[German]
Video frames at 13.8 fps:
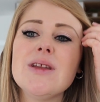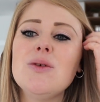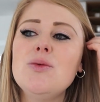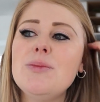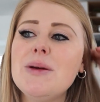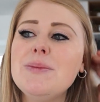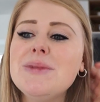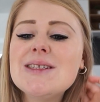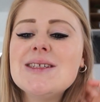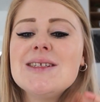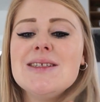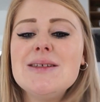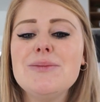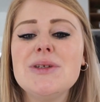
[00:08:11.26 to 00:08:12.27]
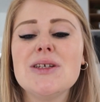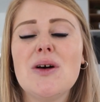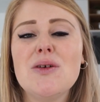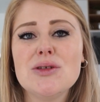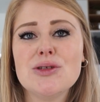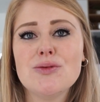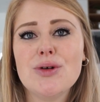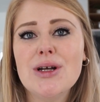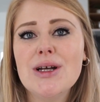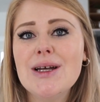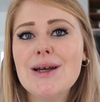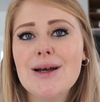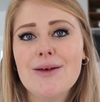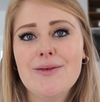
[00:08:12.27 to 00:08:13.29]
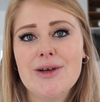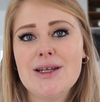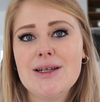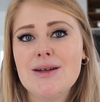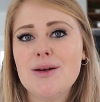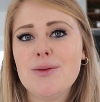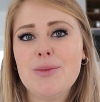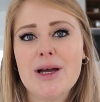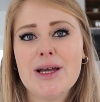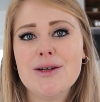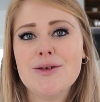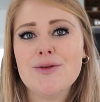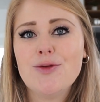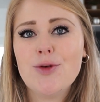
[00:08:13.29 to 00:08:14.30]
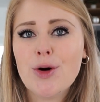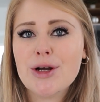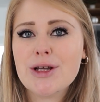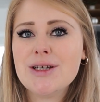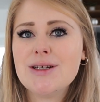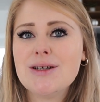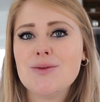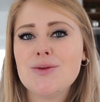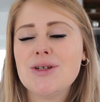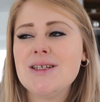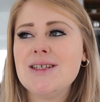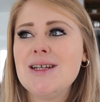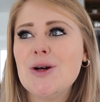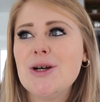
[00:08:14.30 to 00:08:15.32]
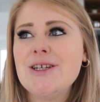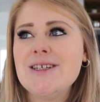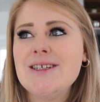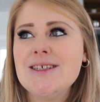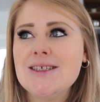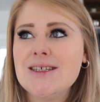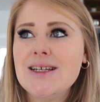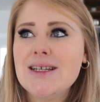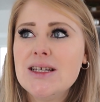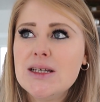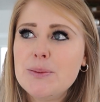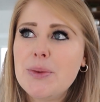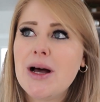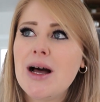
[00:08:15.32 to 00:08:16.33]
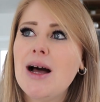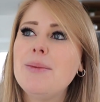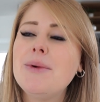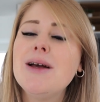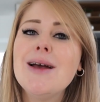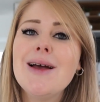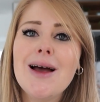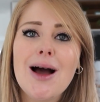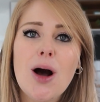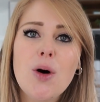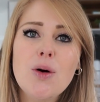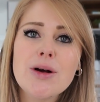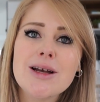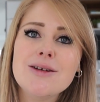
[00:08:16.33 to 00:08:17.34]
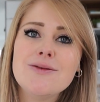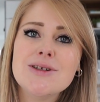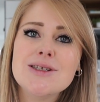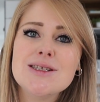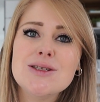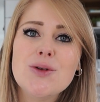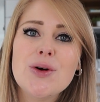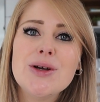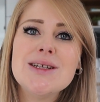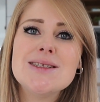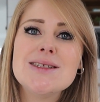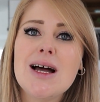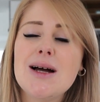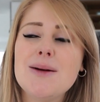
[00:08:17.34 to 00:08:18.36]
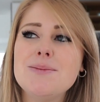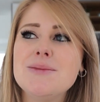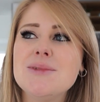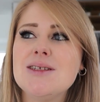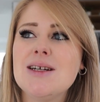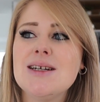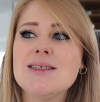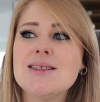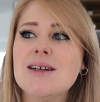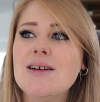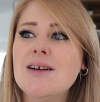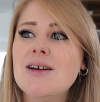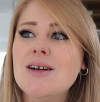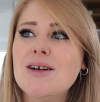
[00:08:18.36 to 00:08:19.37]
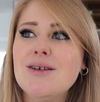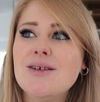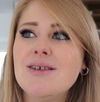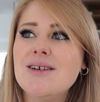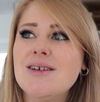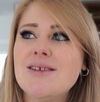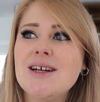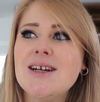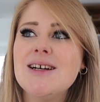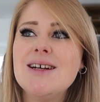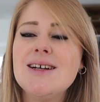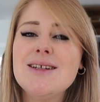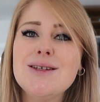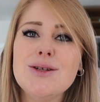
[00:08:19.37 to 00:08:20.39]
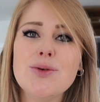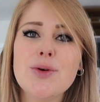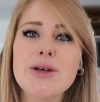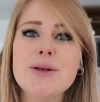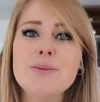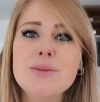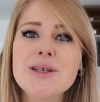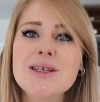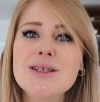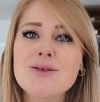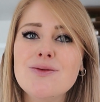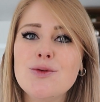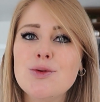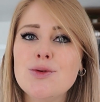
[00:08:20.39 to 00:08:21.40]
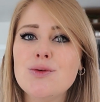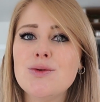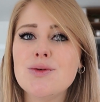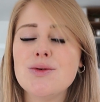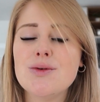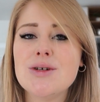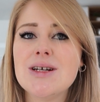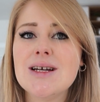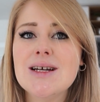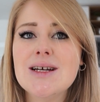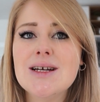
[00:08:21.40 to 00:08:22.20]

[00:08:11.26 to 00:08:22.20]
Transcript: Und bei mir ist es nämlich auch so, wenn äh, meine Freunde oder die Leute, die ich lieb habe, auch etwas Neues haben, sei es äh, eine neue Mietwohnung oder